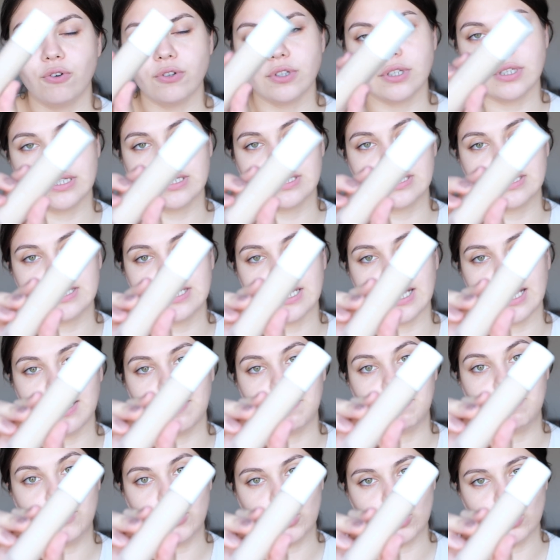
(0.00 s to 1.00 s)
Fondöten
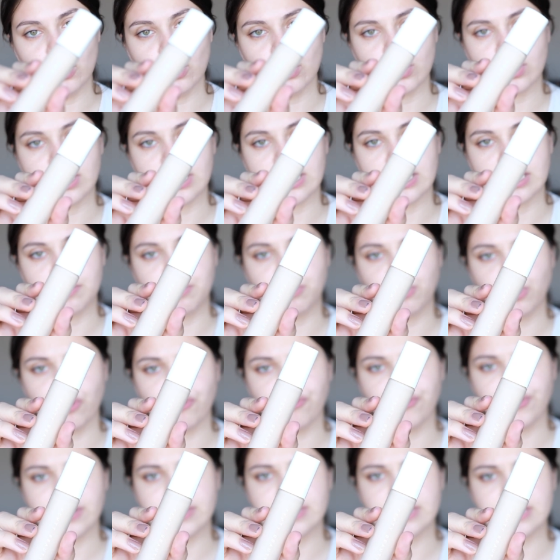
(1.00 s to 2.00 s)
ise bu. E,
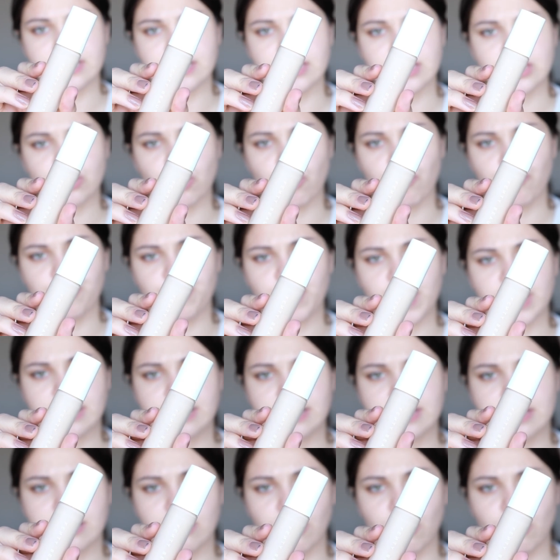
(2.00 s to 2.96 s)
Pro Filter Soft Matte